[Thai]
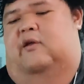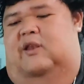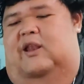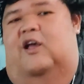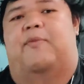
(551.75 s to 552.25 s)

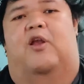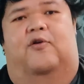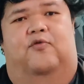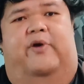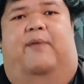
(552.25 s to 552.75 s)
ดังนั้นก็ไปลอ
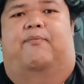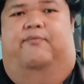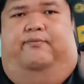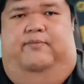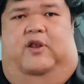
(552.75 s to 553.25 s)
งดูครับ
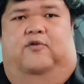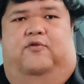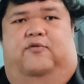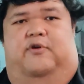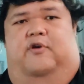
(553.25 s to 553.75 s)
ไปลอง
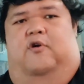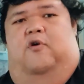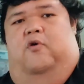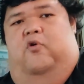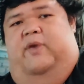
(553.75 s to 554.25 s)
ดู
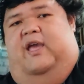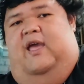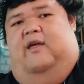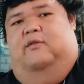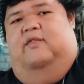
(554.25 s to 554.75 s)
โอเมก้า
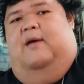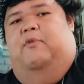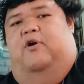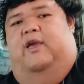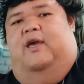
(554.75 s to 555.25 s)

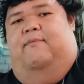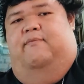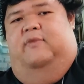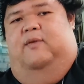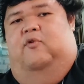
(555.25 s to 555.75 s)
300ครับ
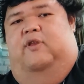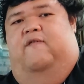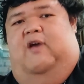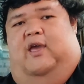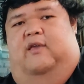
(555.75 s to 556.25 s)
อีโบนิไซ